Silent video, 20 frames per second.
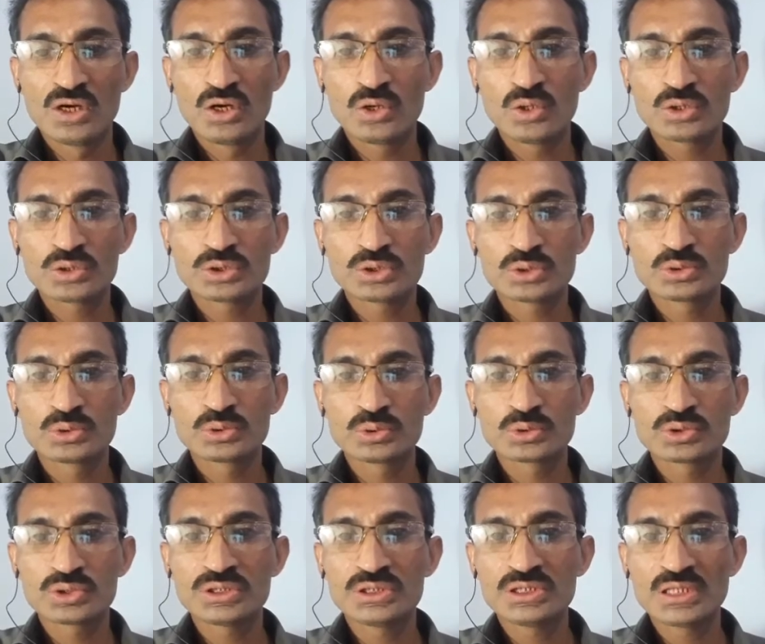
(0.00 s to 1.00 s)
और जो
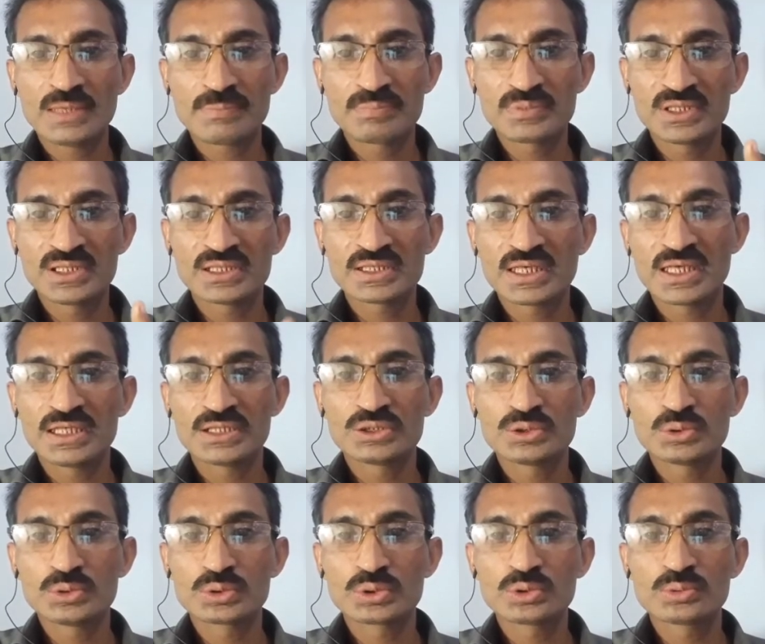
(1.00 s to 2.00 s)
दूसरी अपडेट है
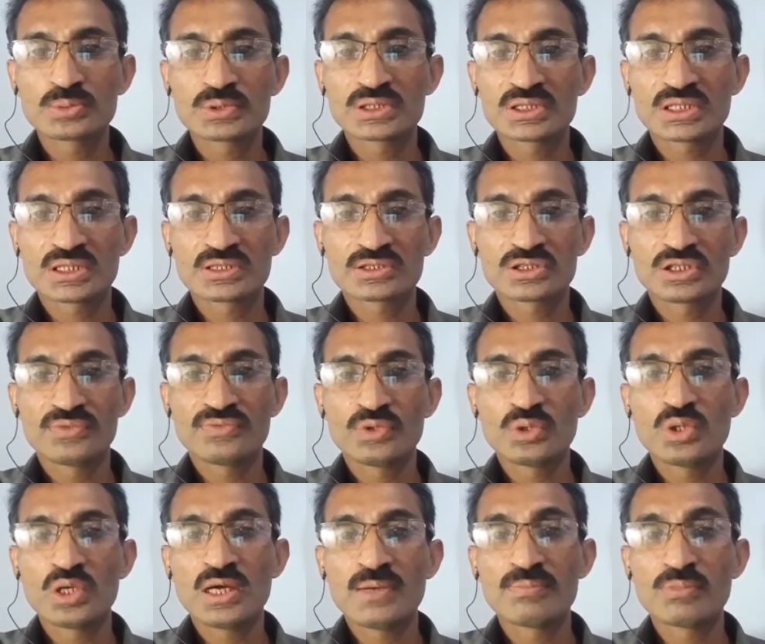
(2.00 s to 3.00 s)
यूट्यूब की तरफ से वो
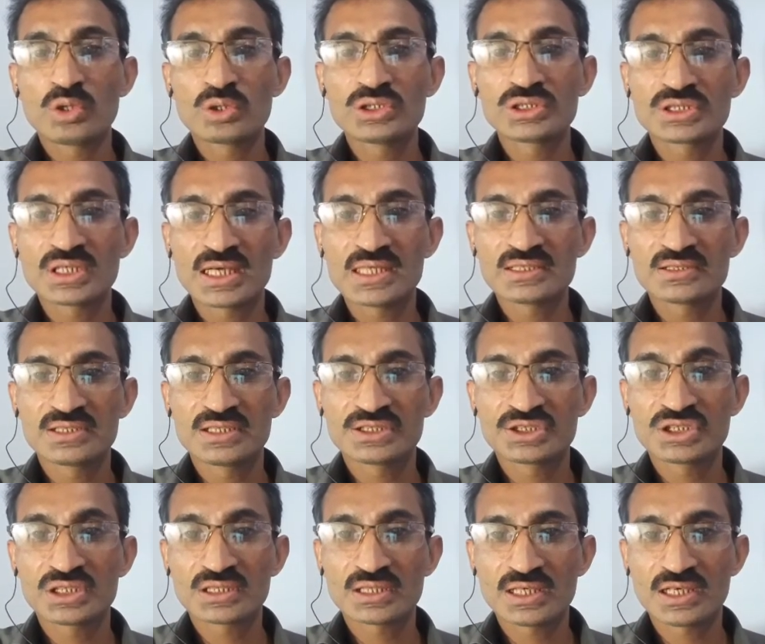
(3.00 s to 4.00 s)
है
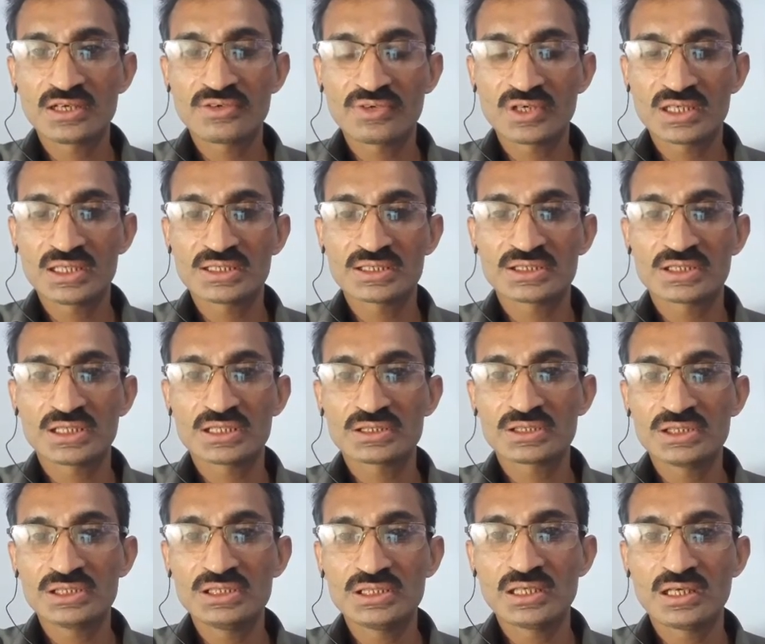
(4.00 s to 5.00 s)
मोनिटाइजेशन के हवाले से
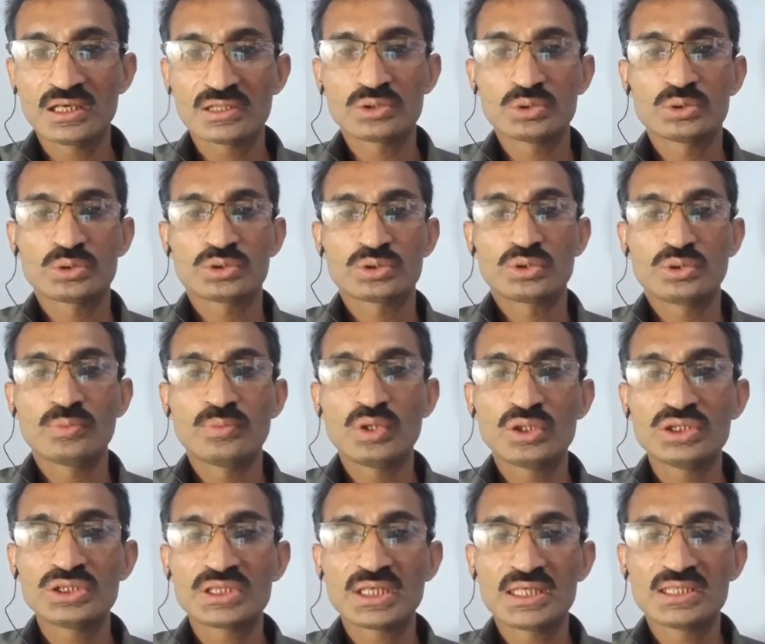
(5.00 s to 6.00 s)
जी हाँ दोस्तों
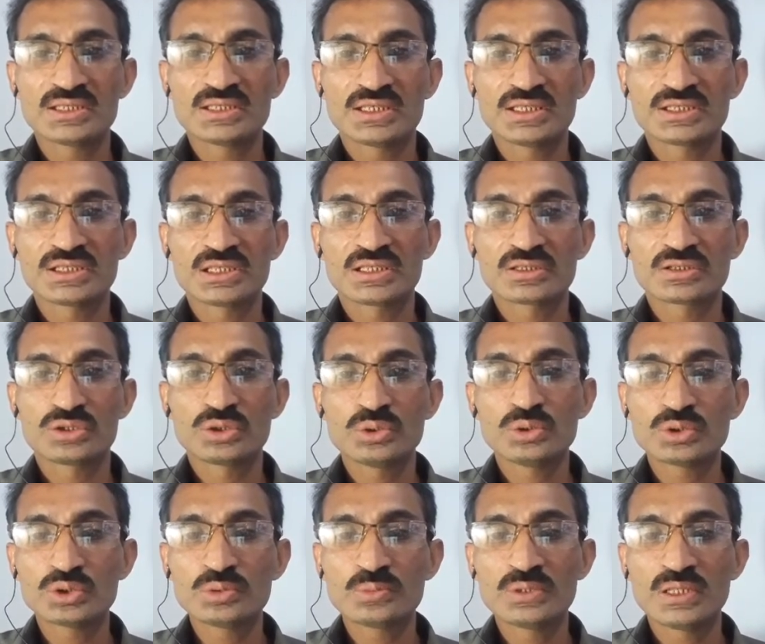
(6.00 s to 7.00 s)
मोनिटाइजेशन
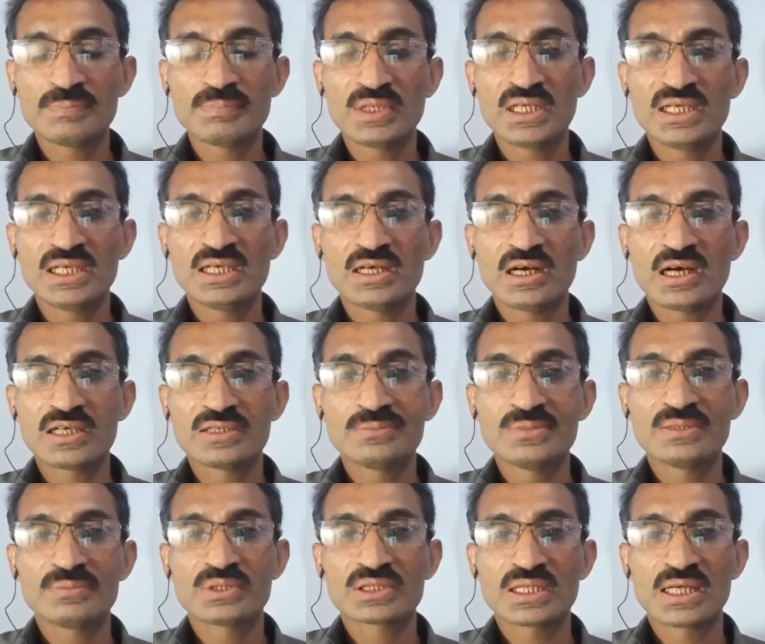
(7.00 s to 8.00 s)
यूट्यूब ने पहले हाल ही
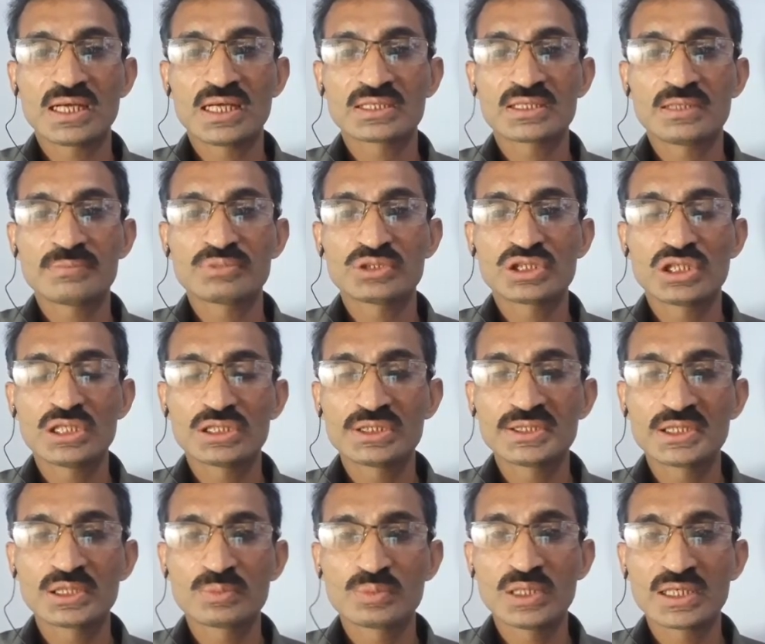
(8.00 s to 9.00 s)
में बताया था पिछले
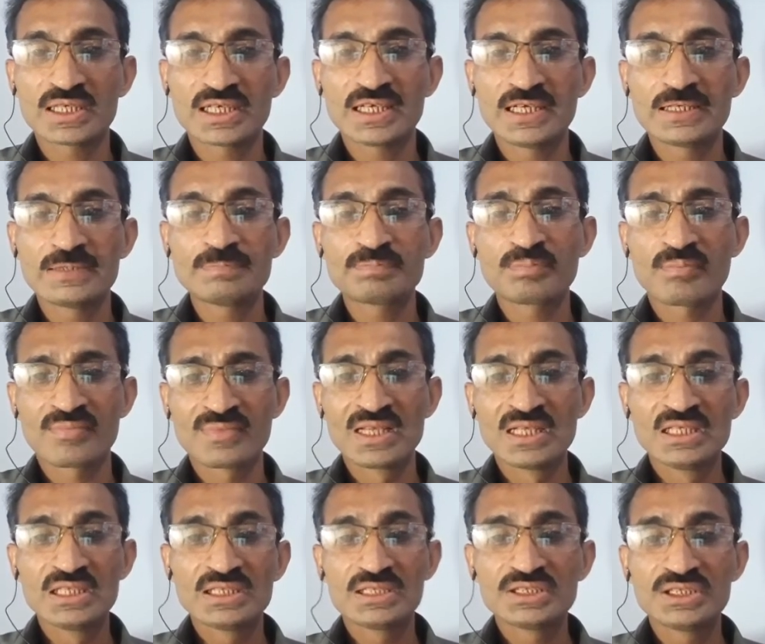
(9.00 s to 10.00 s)
दिनों में कि हम
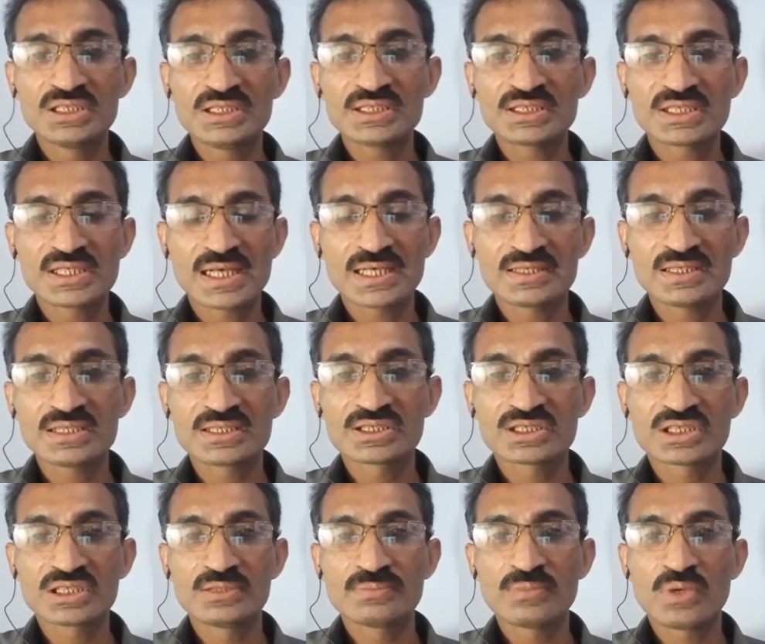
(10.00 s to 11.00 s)
जिन चैनल्स
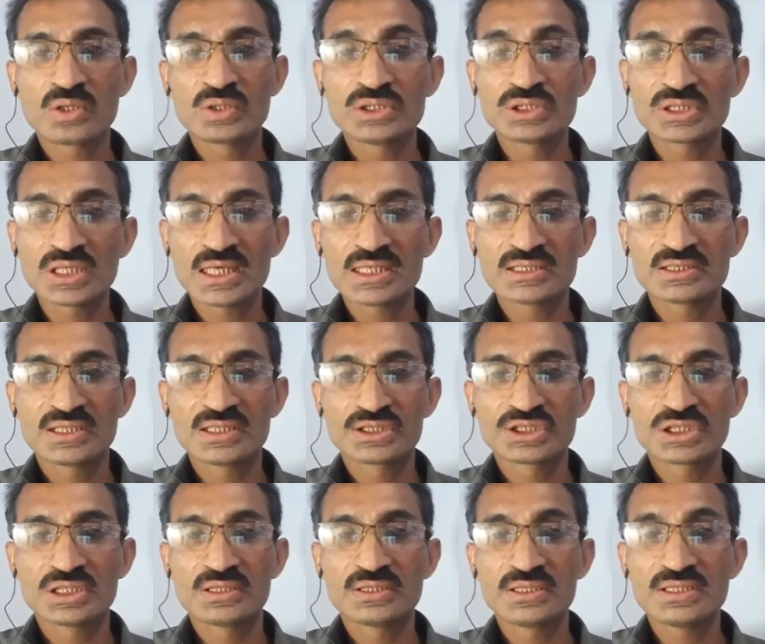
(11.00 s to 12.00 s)
की
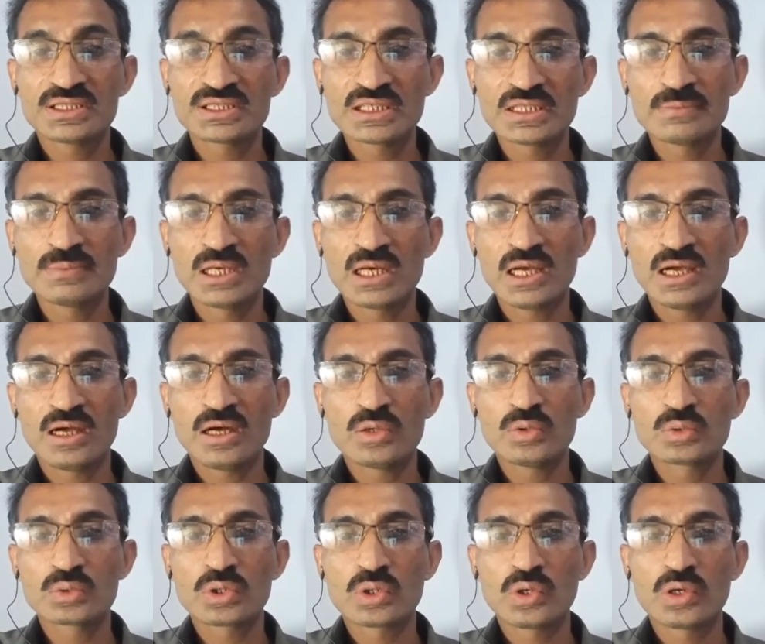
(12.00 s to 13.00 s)
मोनिटाइजेशन डिसेबल है
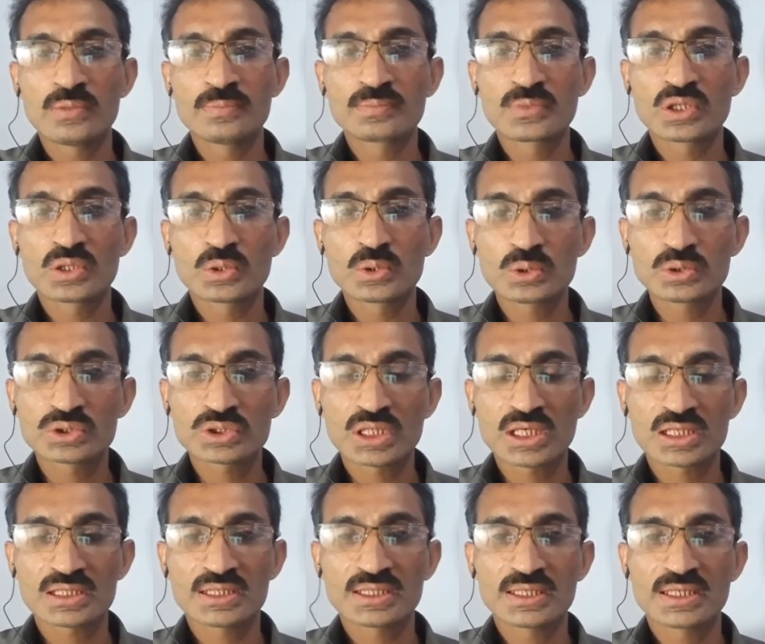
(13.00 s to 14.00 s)
उनको हम क्लोज़
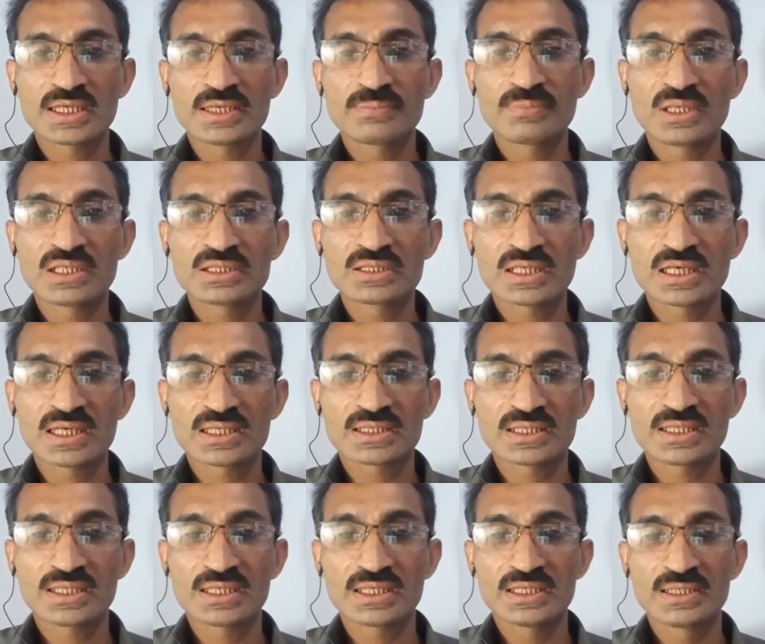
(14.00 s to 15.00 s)
कर देंगे बंद कर
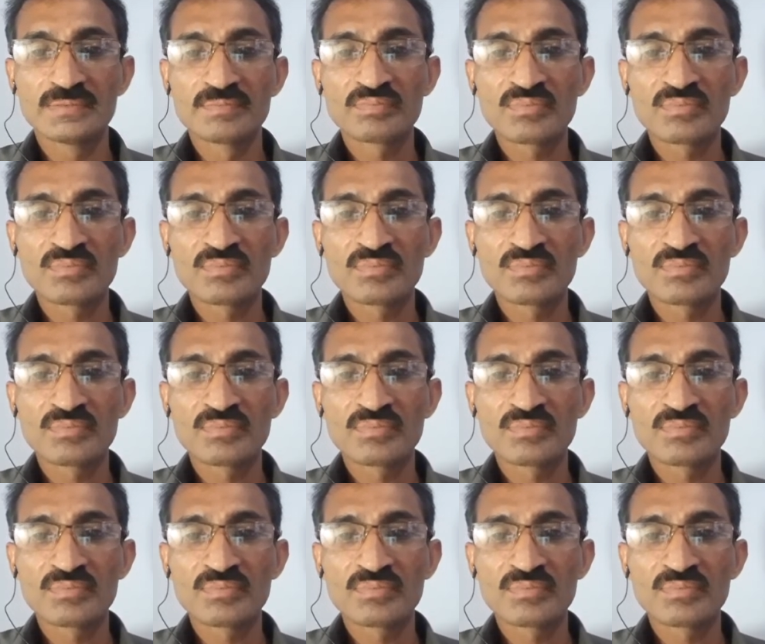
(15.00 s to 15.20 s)
देंगे